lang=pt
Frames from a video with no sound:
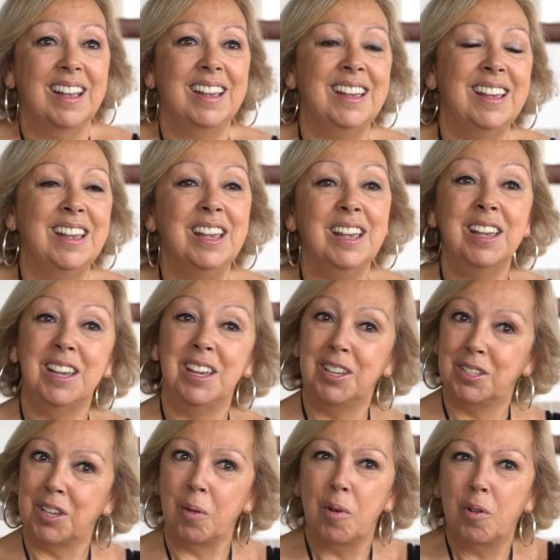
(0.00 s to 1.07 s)
E, e,
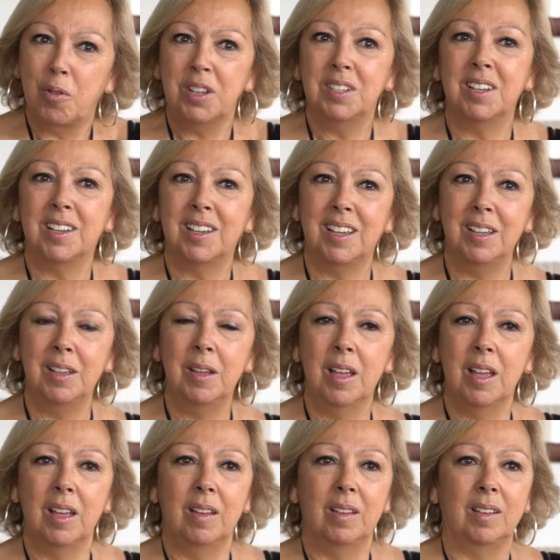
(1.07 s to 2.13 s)
isso é uma coisa que
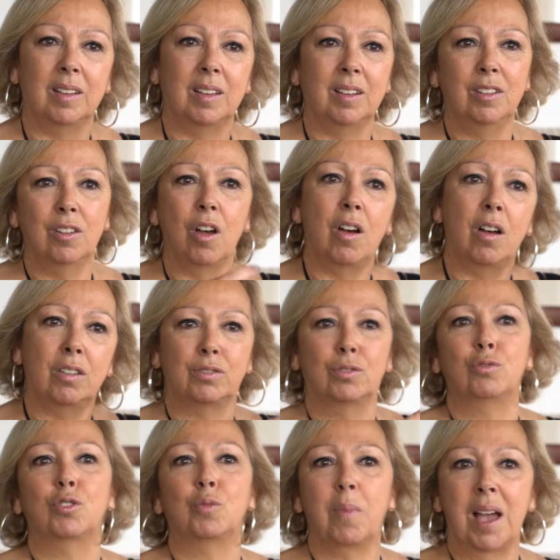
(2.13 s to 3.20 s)
que nós,
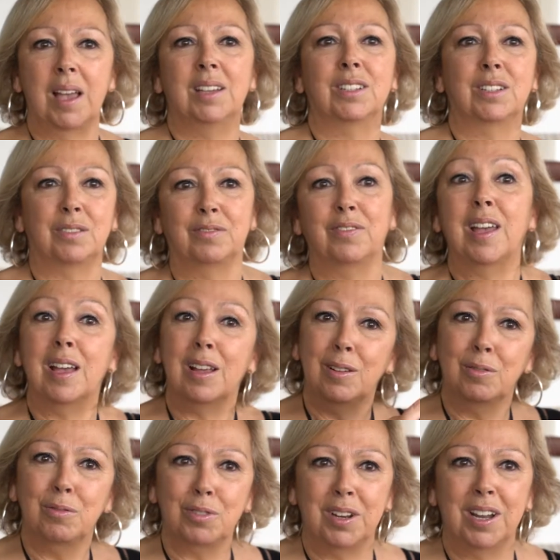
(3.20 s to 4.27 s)
os mais
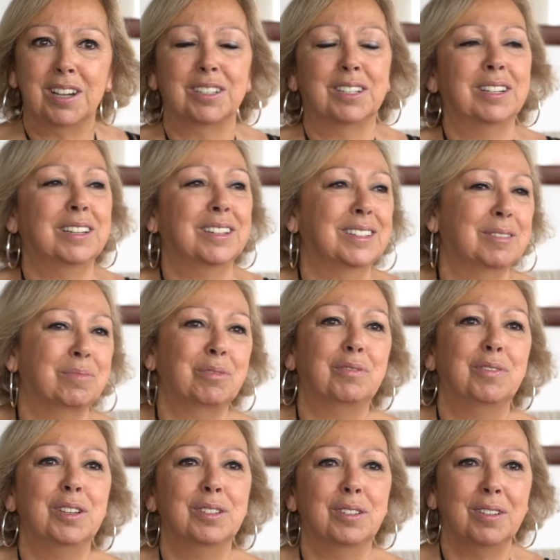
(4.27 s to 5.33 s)
velhos nestas
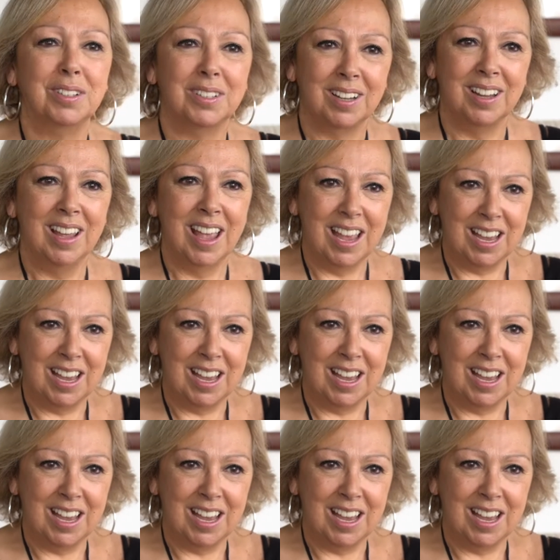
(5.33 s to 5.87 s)
profissões, eh,